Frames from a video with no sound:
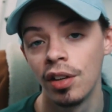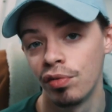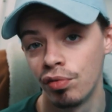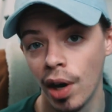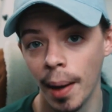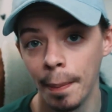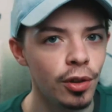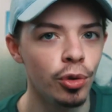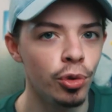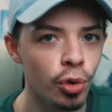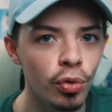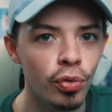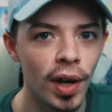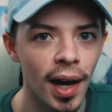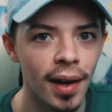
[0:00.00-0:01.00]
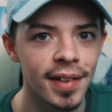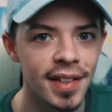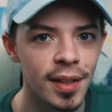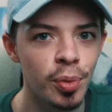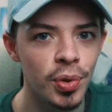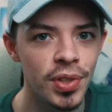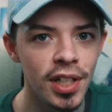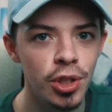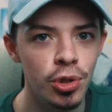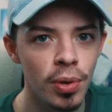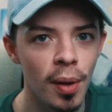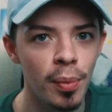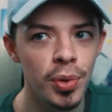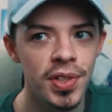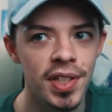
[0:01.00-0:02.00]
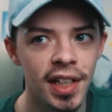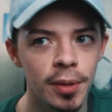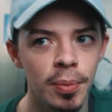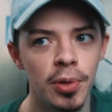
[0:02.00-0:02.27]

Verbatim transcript: Voilà, donc voilà, c'est pour ça que je suis un peu strict,